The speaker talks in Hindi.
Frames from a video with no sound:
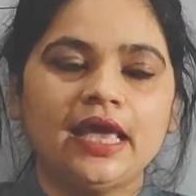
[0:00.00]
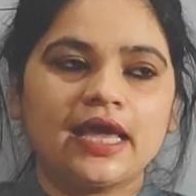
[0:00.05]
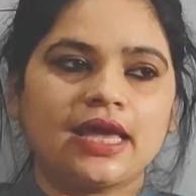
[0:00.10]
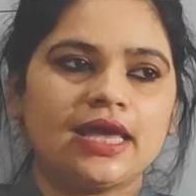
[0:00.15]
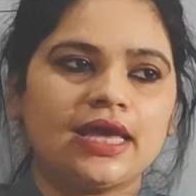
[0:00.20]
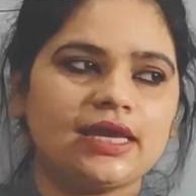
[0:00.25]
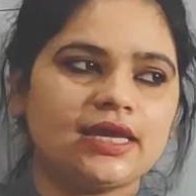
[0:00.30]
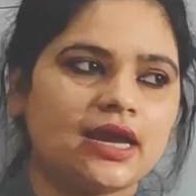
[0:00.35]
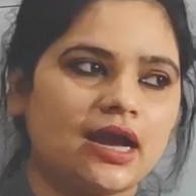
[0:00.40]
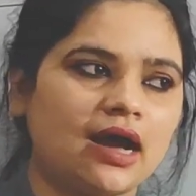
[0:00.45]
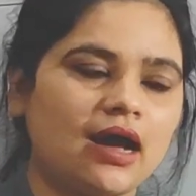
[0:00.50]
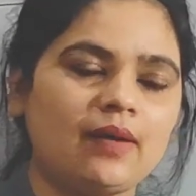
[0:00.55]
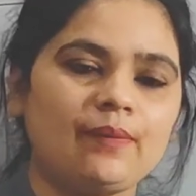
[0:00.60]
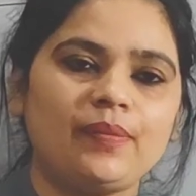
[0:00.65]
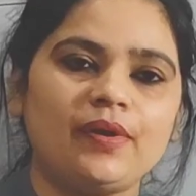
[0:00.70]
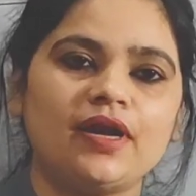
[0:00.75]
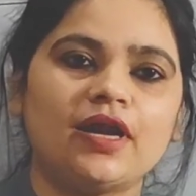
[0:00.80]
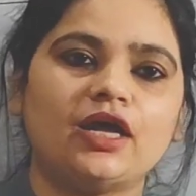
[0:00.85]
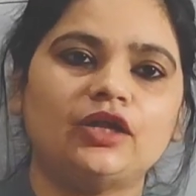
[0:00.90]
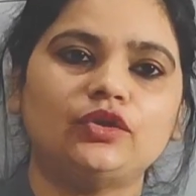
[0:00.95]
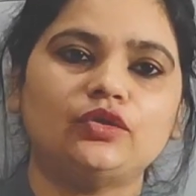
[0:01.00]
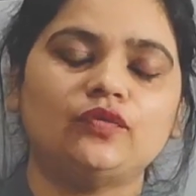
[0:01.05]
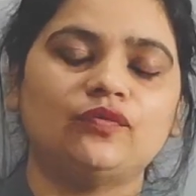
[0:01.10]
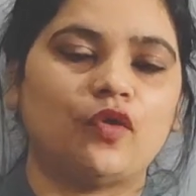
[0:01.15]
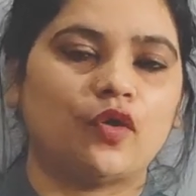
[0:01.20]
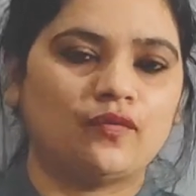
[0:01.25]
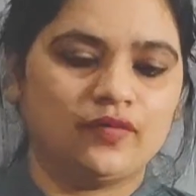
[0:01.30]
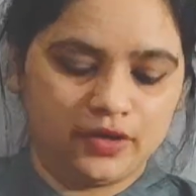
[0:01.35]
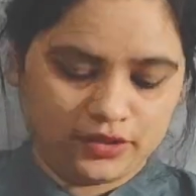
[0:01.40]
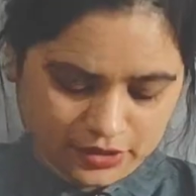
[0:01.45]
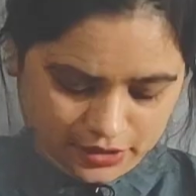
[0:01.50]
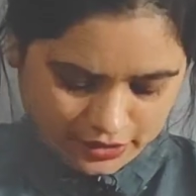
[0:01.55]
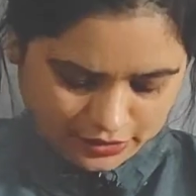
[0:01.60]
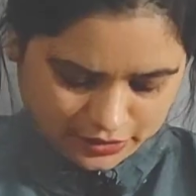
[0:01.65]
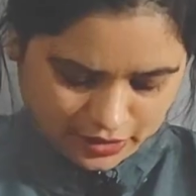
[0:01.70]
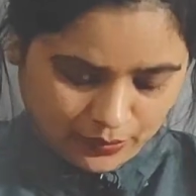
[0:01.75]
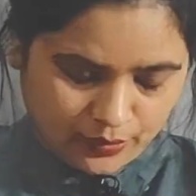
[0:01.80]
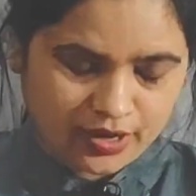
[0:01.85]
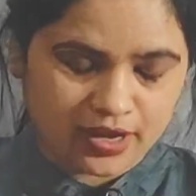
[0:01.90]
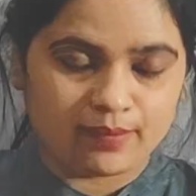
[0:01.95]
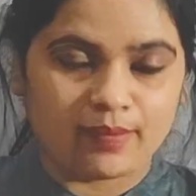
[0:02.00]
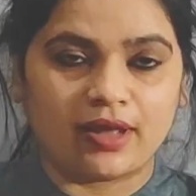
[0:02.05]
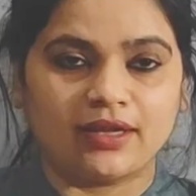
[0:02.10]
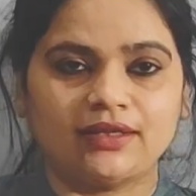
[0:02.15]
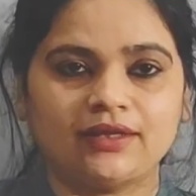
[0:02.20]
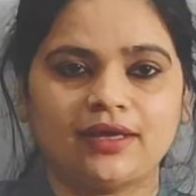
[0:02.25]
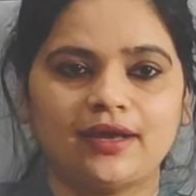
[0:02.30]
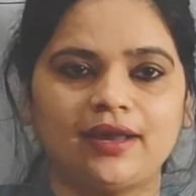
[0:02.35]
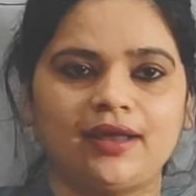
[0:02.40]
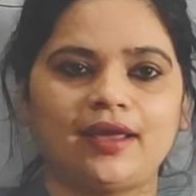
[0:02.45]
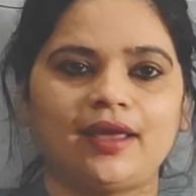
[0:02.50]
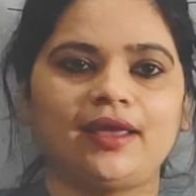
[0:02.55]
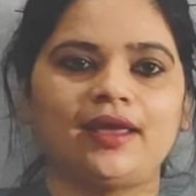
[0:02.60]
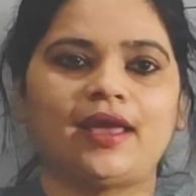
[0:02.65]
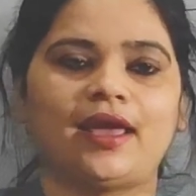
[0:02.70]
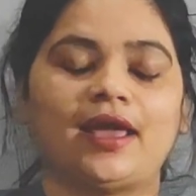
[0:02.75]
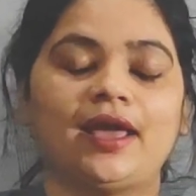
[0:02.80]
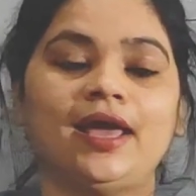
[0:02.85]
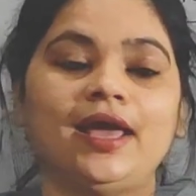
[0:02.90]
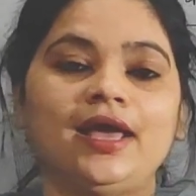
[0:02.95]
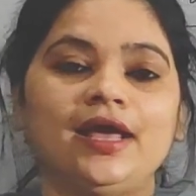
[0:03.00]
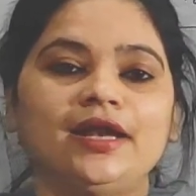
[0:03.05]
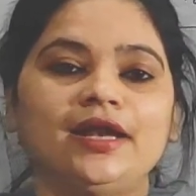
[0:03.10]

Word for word: कि यहाँ पे ना तो वॉवल की साउंड की बात करी गई है